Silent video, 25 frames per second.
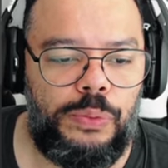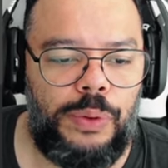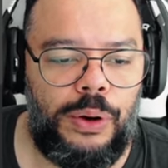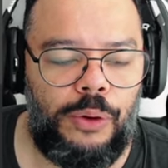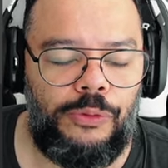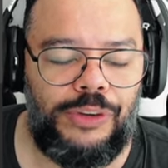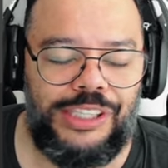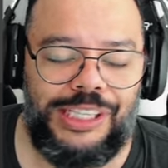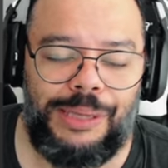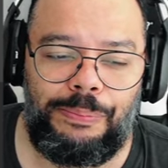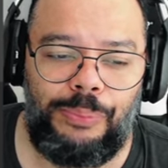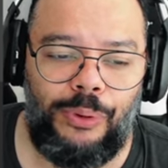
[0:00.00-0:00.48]

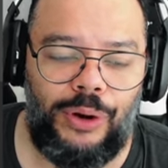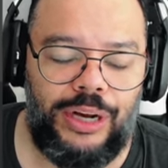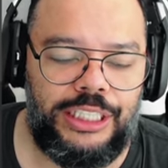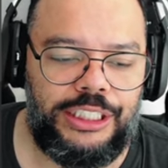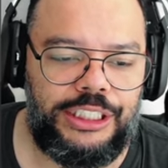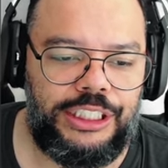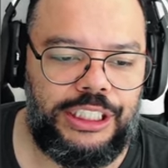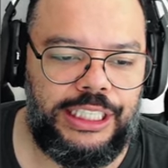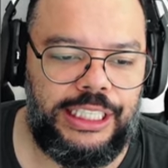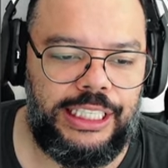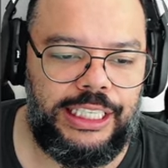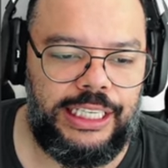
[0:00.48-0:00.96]
ou você
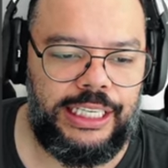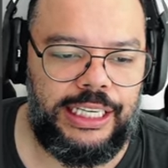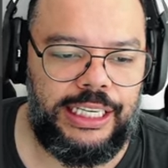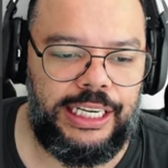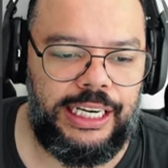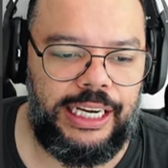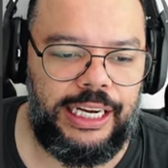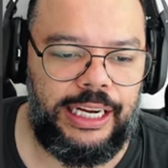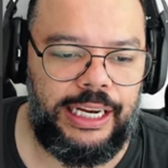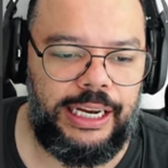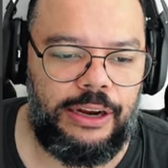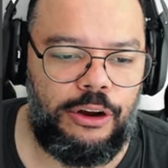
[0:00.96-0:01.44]

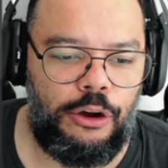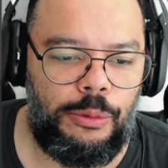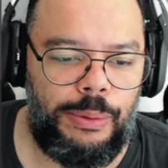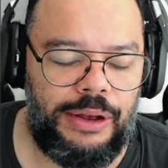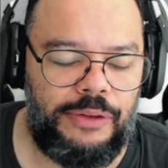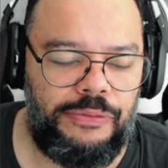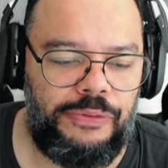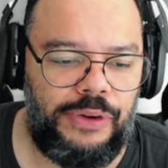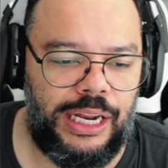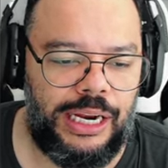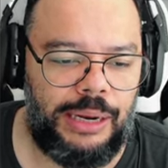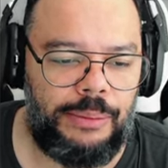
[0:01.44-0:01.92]
pode, como
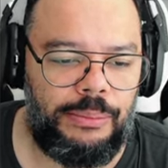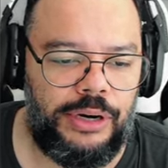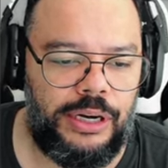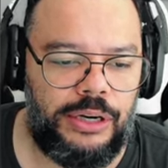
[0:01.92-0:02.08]
é que fala,